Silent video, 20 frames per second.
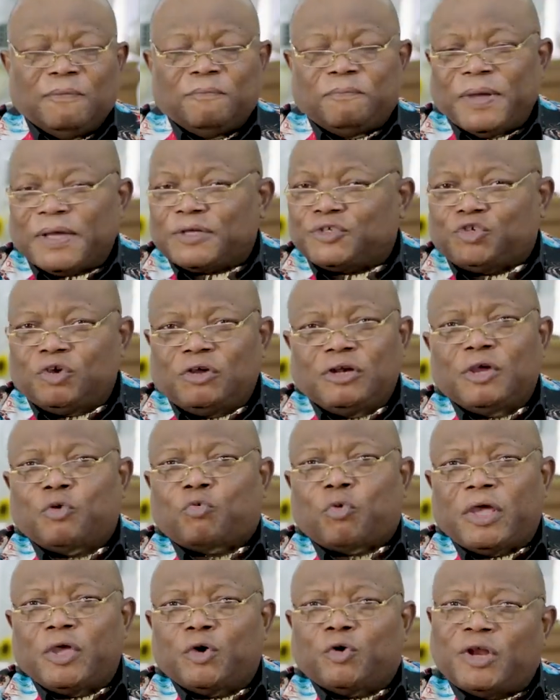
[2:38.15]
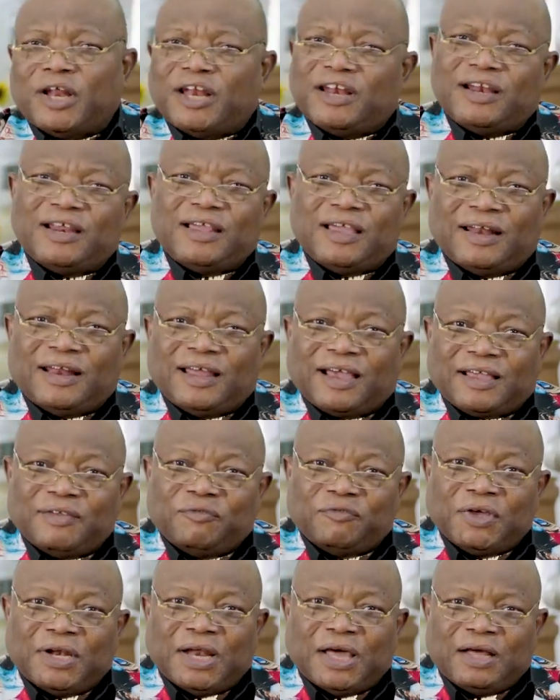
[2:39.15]
Personne ne croyait qu'on allait en
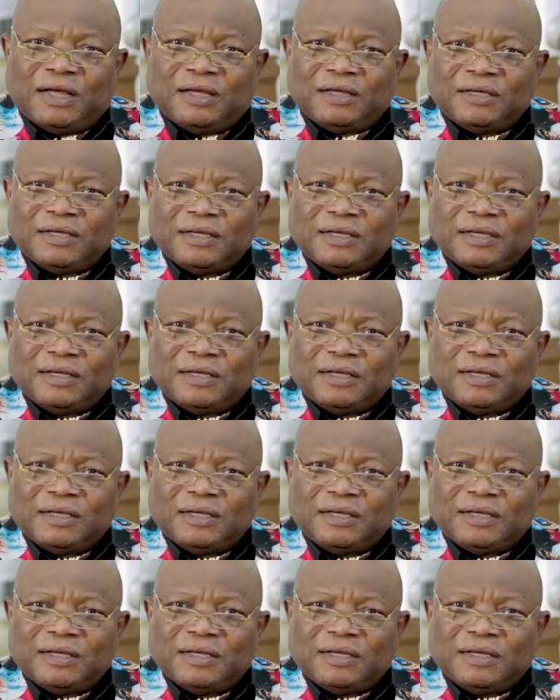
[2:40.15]
arriver là.